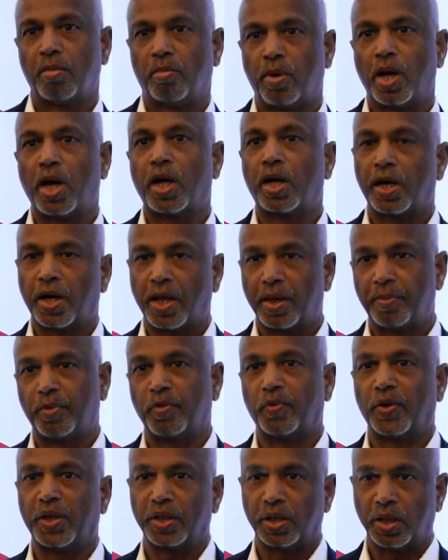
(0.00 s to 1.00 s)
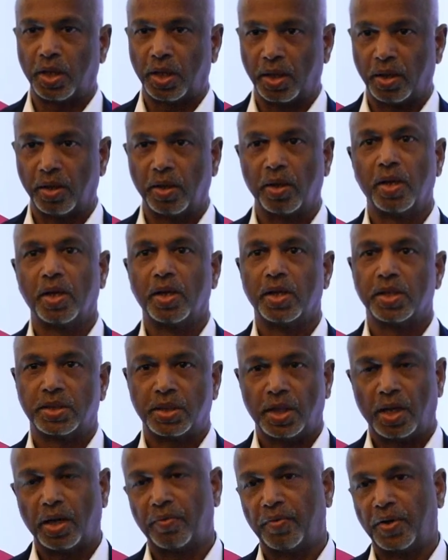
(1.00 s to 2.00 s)
மாரடைப்பு வந்த
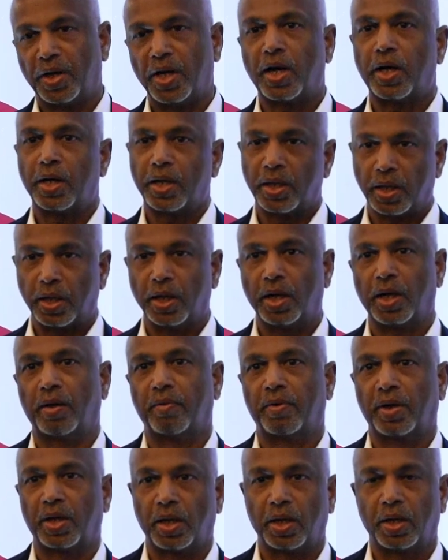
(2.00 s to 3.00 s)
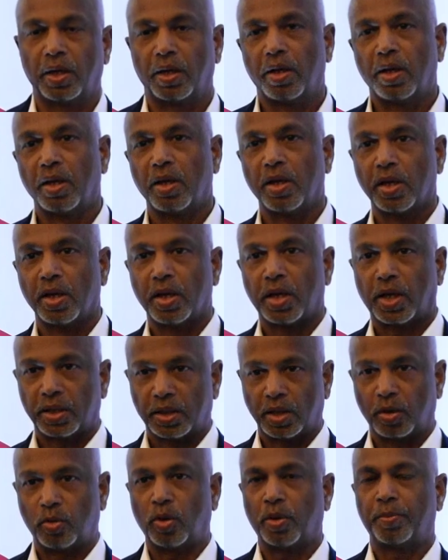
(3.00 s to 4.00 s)
சில வினாடிகளில் அவர்கள்
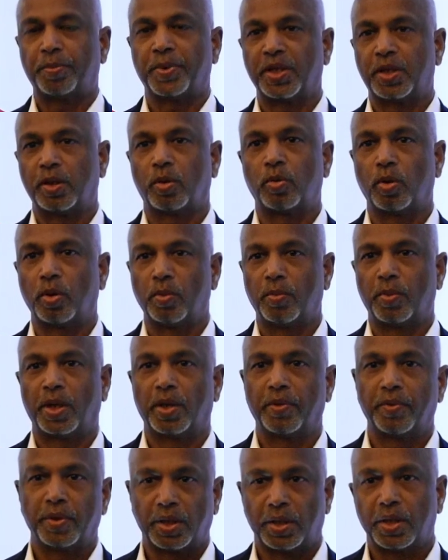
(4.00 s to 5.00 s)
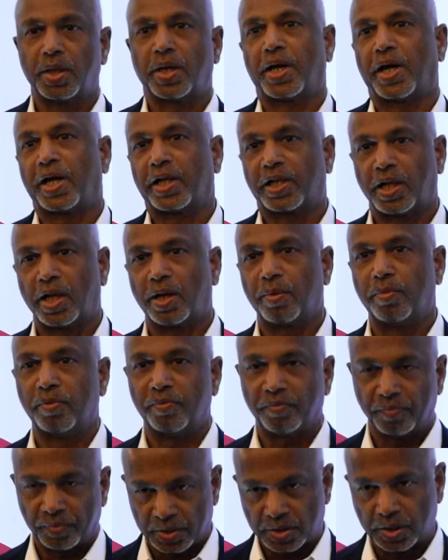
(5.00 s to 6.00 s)
அதை குணப்படுத்திக் கொள்ளும் அளவிற்கு கேட்லாப்
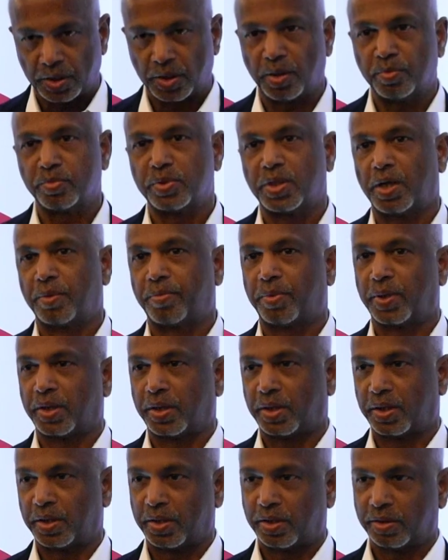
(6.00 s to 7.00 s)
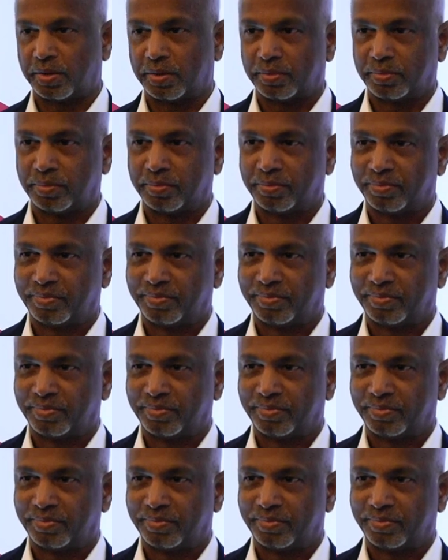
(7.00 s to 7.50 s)
வசதியும் செய்யப்பட்டிருக்கின்றது